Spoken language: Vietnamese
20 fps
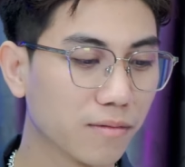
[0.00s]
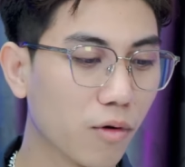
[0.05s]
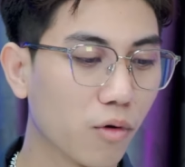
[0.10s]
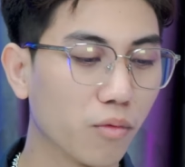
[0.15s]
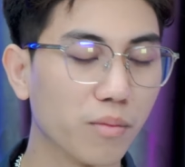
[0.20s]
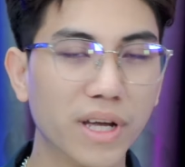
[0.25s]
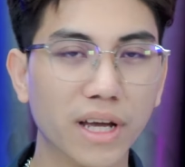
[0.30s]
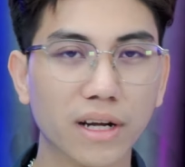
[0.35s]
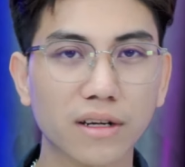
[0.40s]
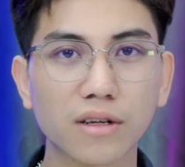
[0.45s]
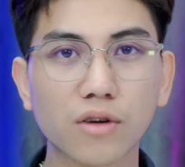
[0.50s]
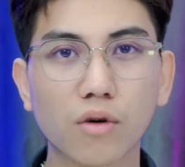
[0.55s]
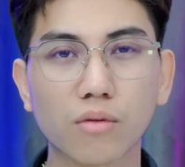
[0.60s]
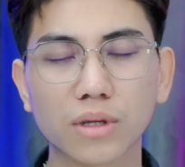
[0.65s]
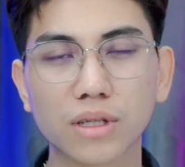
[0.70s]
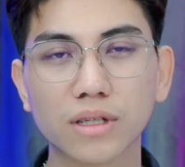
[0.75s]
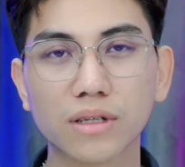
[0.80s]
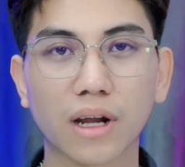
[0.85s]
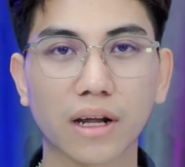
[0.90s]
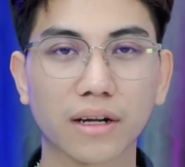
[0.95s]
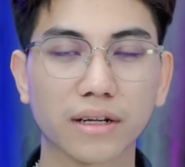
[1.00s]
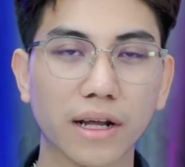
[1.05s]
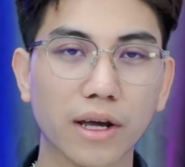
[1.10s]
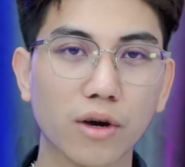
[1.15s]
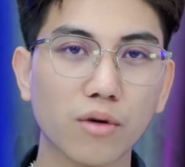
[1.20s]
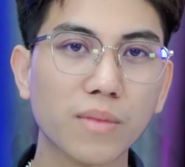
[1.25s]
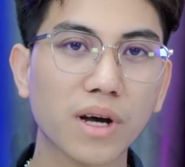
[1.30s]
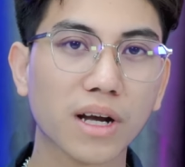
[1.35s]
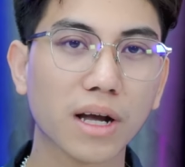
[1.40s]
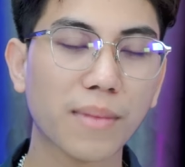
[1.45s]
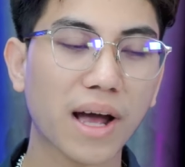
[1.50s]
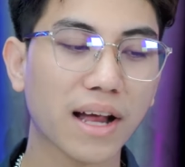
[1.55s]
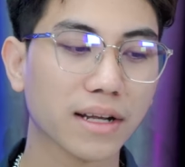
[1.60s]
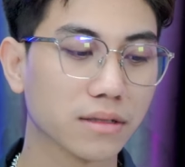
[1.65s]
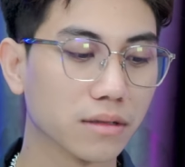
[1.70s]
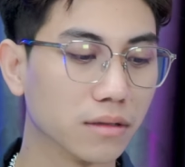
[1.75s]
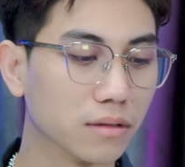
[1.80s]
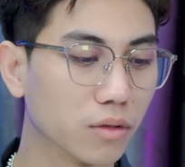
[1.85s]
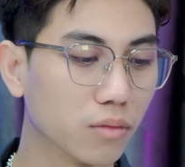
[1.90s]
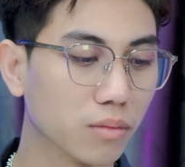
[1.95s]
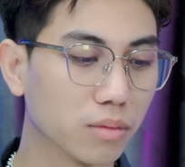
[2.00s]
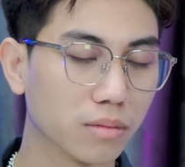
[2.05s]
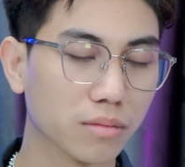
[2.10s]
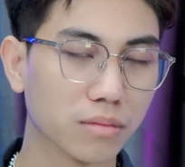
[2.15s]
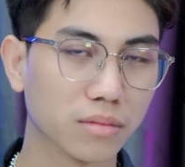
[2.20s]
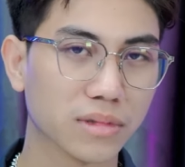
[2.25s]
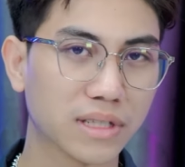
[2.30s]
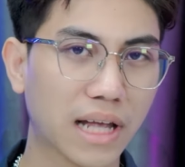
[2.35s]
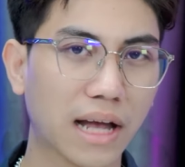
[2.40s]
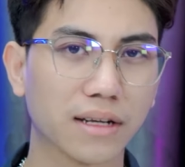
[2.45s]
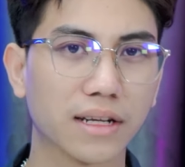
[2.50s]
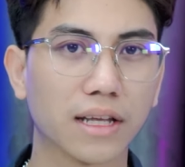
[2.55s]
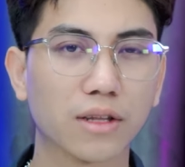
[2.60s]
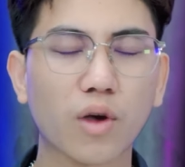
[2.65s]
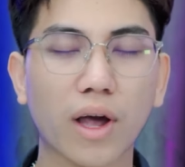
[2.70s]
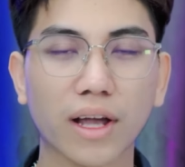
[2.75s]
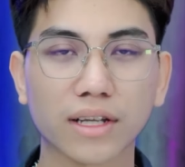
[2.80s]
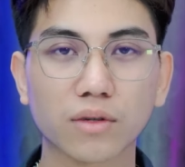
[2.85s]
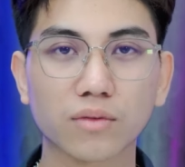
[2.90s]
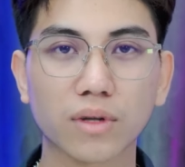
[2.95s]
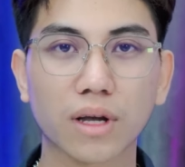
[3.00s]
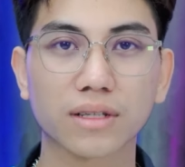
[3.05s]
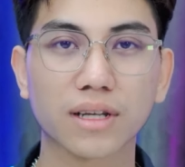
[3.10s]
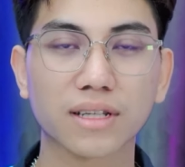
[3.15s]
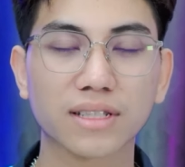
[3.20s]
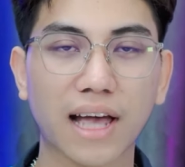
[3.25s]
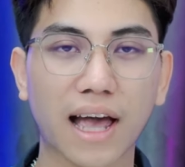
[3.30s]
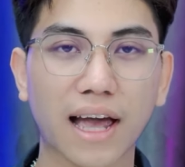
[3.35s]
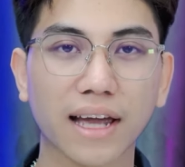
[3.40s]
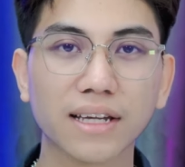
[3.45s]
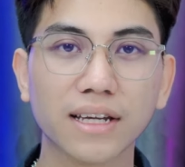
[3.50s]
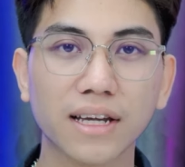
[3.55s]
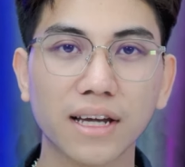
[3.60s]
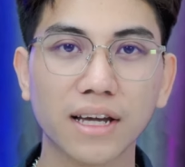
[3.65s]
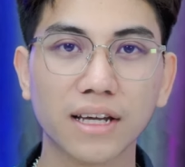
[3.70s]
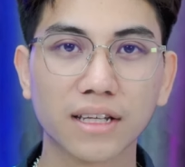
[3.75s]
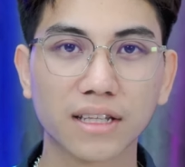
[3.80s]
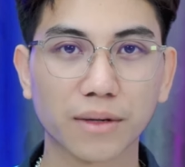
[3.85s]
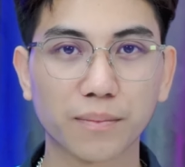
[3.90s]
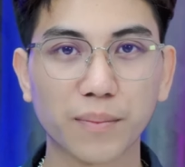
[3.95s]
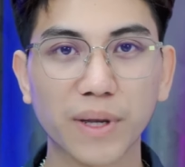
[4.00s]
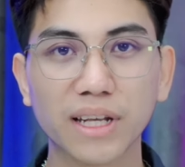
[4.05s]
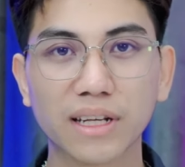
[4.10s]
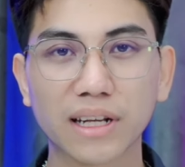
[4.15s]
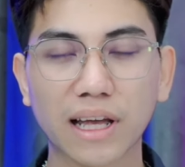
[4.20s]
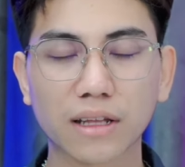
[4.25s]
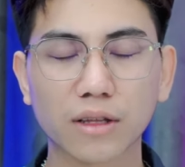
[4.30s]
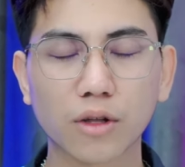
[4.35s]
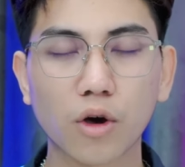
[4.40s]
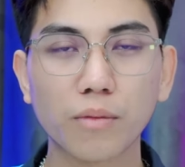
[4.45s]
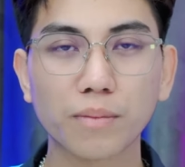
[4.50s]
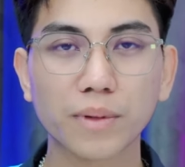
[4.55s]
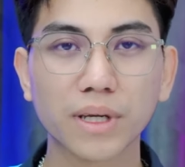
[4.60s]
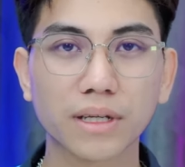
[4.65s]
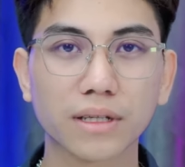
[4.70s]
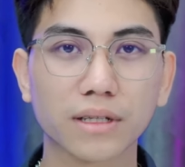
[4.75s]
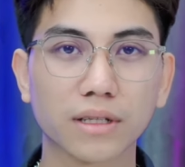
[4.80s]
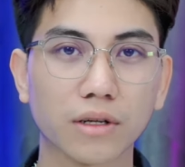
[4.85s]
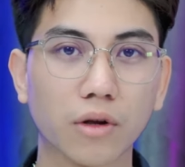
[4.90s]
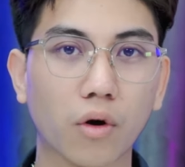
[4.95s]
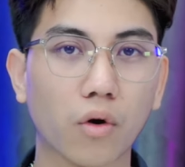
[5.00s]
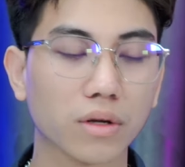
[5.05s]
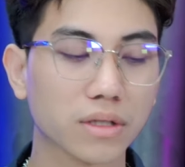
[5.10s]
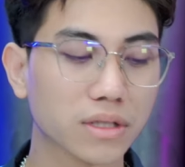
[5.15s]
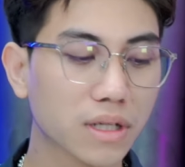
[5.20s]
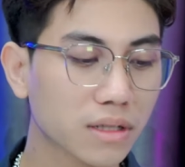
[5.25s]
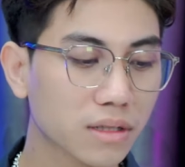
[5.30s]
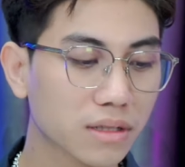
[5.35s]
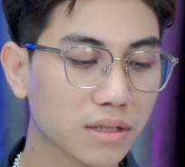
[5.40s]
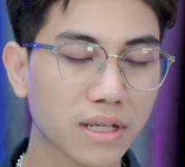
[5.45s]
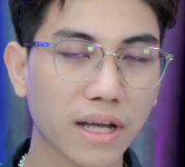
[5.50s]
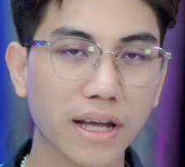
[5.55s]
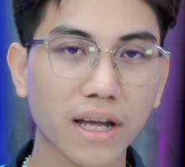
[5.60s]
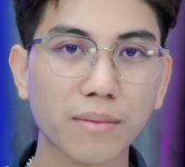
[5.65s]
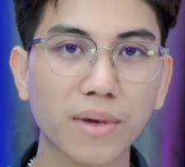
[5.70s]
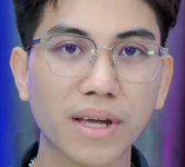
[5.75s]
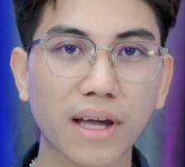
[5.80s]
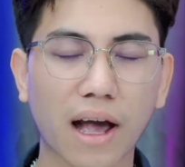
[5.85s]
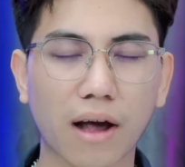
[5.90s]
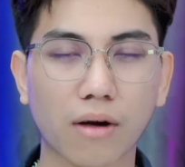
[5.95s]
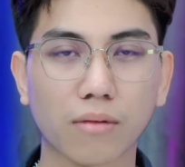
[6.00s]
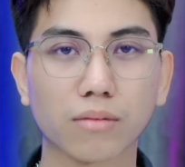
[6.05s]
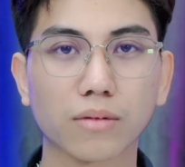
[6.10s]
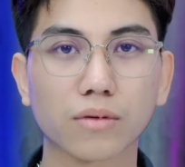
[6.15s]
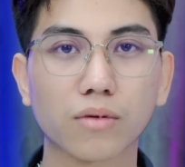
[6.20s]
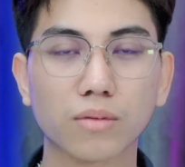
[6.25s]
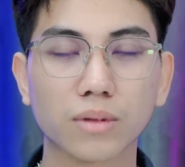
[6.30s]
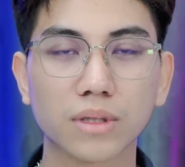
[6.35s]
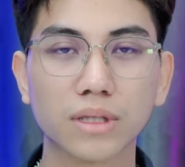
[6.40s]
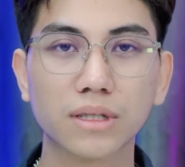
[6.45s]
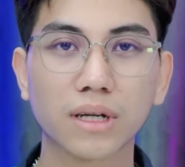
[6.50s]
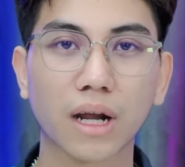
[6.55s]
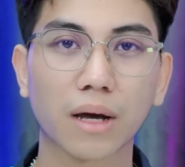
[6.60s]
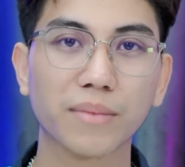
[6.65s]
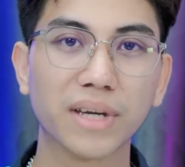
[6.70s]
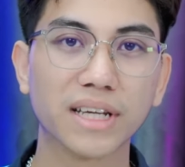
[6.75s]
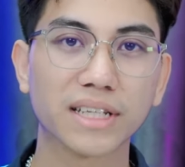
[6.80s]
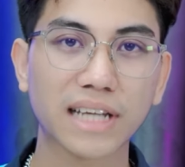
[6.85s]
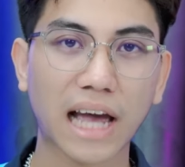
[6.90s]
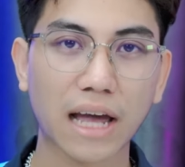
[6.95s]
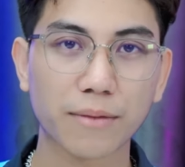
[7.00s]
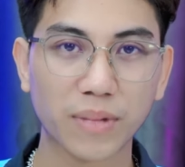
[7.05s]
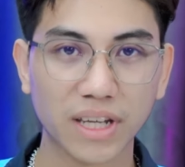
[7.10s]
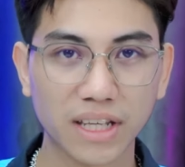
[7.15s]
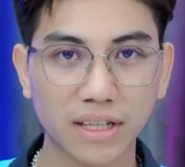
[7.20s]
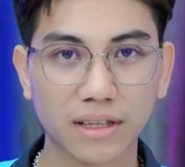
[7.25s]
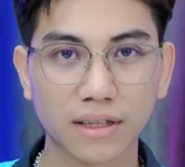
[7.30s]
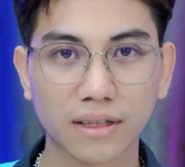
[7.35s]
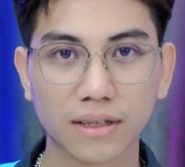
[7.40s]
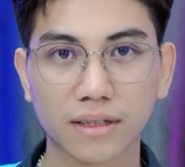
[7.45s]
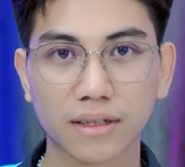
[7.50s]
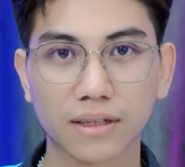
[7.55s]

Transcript: phổ biến, cũng như là nếu mà các bạn sử dụng sạc điện thoại trong thời gian dài ý, thì pin laptop ý, nó rất dễ bị hỏng cũng như là bị chai pin.